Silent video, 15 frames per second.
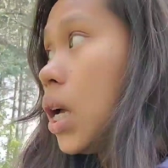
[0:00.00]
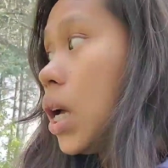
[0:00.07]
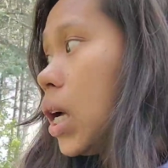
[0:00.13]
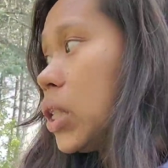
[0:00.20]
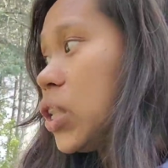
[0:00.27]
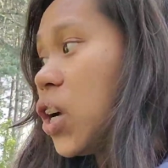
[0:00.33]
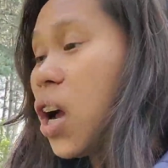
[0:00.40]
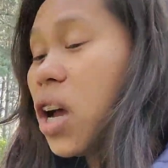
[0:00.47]

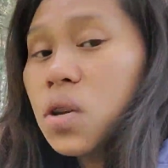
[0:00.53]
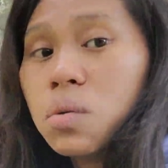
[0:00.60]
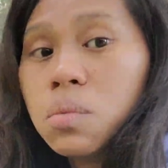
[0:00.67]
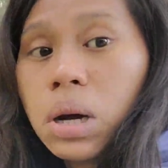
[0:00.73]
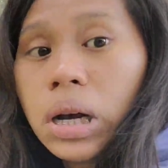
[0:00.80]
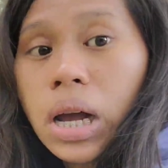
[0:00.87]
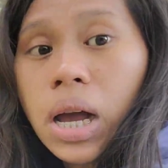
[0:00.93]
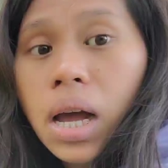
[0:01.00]
at saka yung
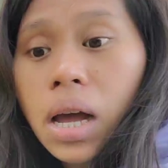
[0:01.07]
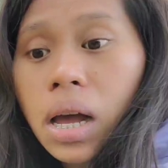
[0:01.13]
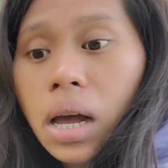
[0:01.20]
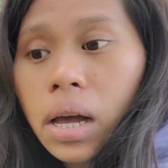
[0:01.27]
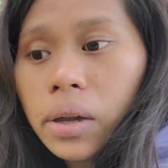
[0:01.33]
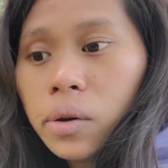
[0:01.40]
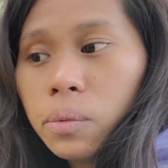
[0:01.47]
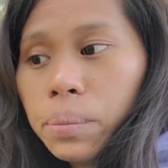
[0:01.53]
mga
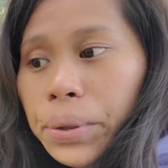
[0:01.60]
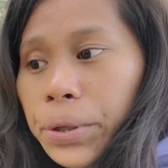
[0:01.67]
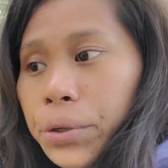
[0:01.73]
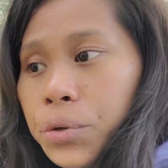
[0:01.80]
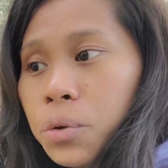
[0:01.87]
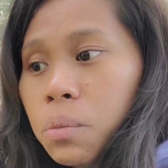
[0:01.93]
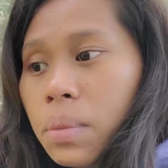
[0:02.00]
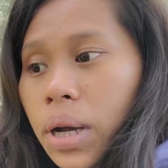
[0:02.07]
ano ba
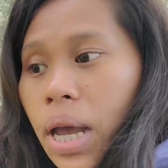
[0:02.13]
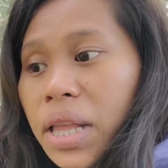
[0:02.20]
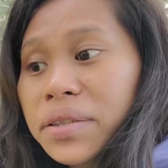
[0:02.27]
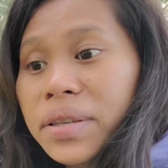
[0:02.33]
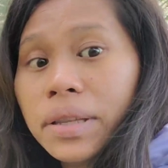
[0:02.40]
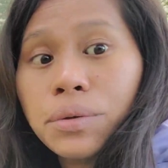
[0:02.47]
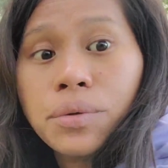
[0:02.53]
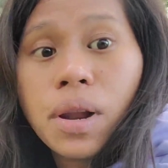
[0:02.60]
yun yung mga
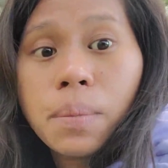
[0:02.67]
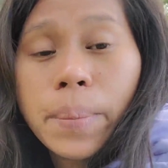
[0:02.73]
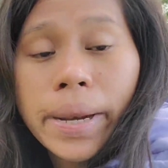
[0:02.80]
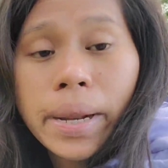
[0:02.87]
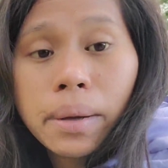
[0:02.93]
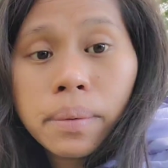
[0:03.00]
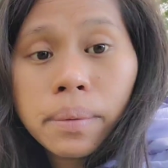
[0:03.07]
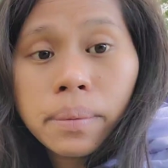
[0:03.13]
insekto na
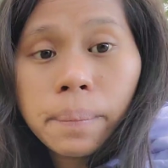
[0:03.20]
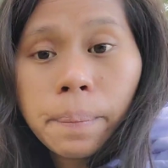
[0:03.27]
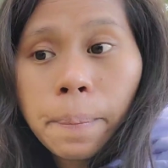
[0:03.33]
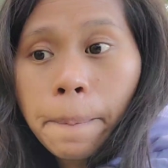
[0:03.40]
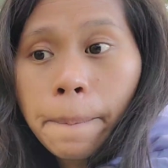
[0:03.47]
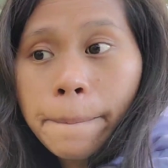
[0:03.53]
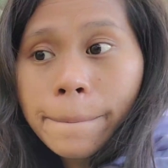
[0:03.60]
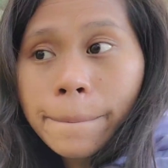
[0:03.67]
parang
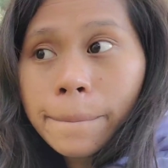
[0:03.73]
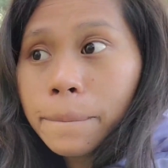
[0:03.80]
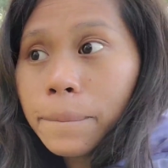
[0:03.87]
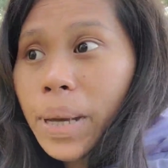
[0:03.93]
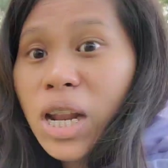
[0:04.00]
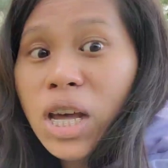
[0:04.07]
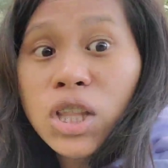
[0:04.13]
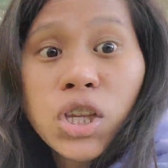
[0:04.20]

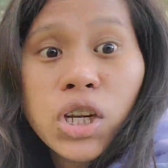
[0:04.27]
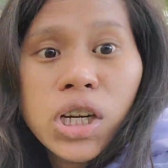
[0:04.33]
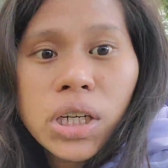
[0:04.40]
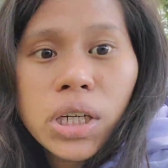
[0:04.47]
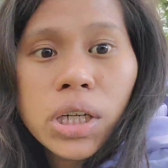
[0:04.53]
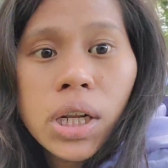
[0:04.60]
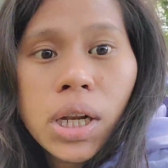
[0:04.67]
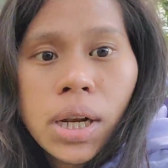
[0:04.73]
parang
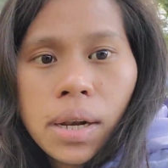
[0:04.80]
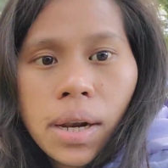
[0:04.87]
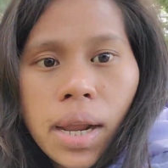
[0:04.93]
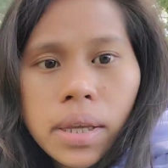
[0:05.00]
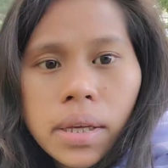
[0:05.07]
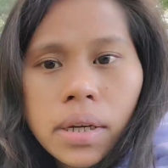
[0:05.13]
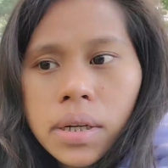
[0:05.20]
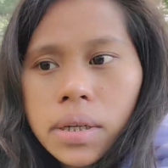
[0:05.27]
turtle
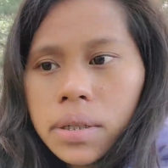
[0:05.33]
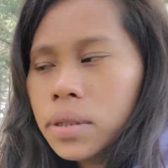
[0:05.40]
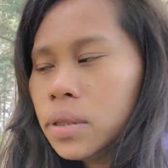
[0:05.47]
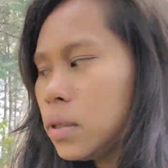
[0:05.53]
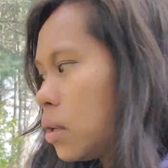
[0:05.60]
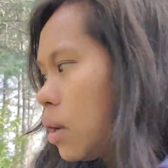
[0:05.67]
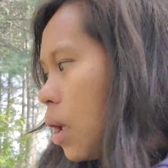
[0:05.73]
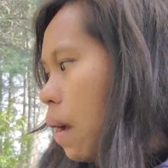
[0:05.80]
ayon
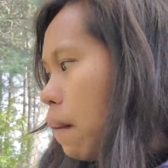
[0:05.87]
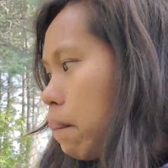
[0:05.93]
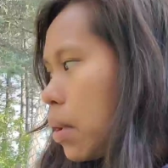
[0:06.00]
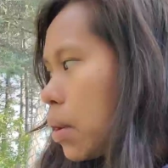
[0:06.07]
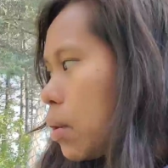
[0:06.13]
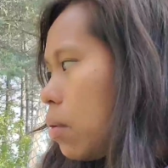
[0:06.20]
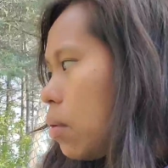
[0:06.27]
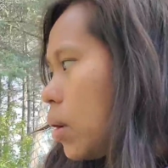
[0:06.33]

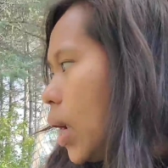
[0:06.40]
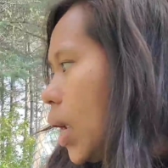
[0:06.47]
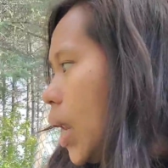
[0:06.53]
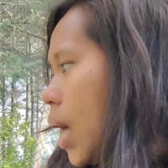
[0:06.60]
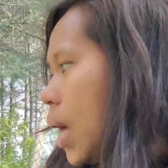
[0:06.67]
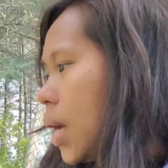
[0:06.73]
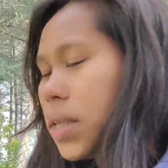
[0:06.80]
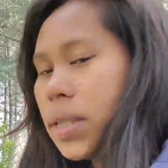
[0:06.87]
pero okay
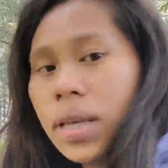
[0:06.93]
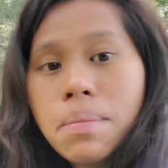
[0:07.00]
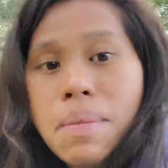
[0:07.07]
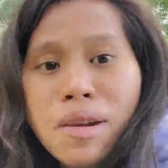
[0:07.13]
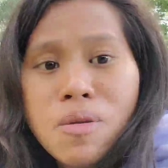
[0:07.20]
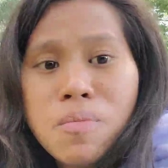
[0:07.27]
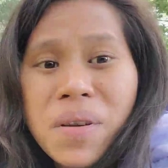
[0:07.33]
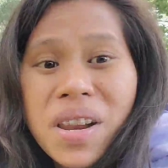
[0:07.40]
lang kasi
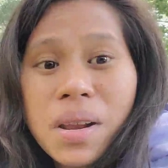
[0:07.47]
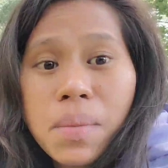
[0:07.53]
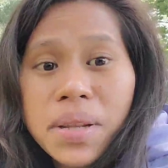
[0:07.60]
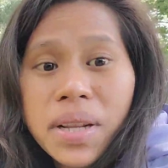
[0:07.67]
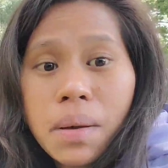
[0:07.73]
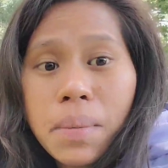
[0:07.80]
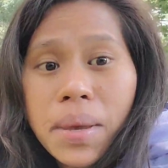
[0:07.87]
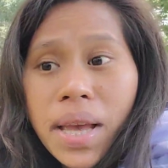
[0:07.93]
meron pa
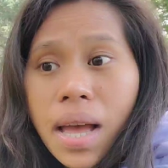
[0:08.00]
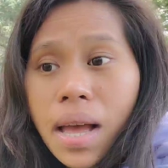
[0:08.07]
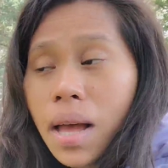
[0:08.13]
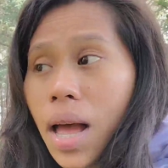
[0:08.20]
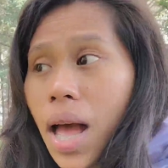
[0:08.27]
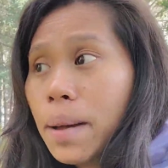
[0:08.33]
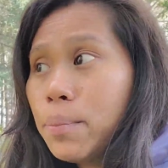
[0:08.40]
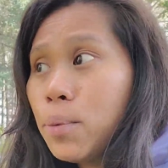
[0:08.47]
naman kaming
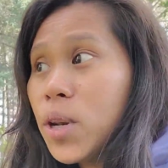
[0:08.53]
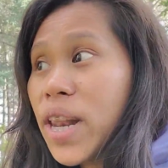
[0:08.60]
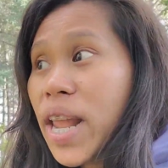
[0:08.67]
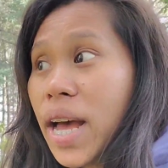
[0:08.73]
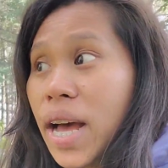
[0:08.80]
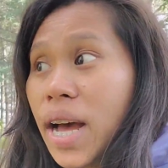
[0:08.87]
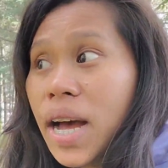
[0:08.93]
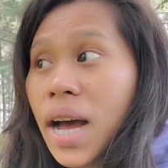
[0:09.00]
apple
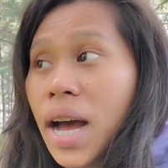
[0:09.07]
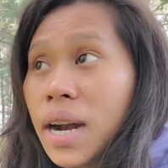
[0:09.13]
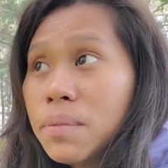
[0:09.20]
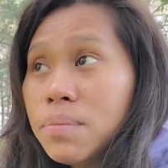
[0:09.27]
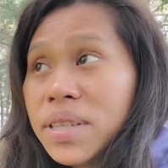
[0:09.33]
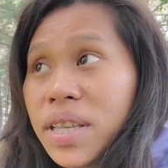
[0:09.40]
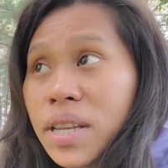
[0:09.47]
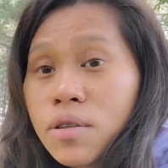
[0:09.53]
na
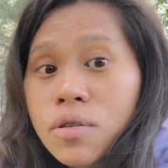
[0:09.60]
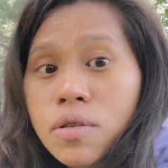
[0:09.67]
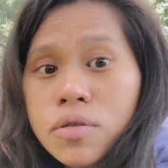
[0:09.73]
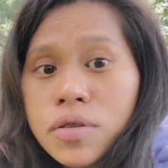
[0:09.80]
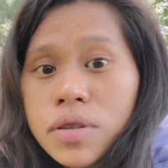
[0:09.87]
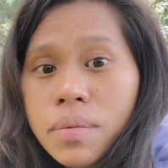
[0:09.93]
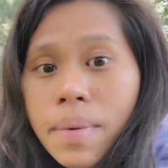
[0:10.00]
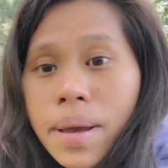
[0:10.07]
harvestin
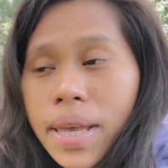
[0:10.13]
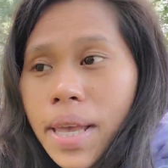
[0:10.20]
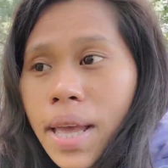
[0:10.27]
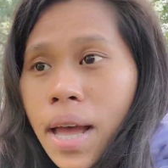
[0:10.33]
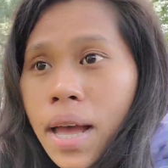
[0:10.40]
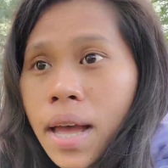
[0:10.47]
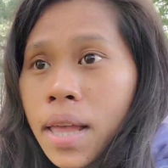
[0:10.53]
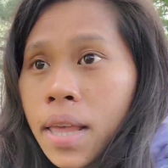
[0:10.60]
doon sa may
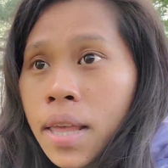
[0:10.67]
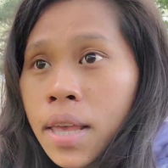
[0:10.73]
uh,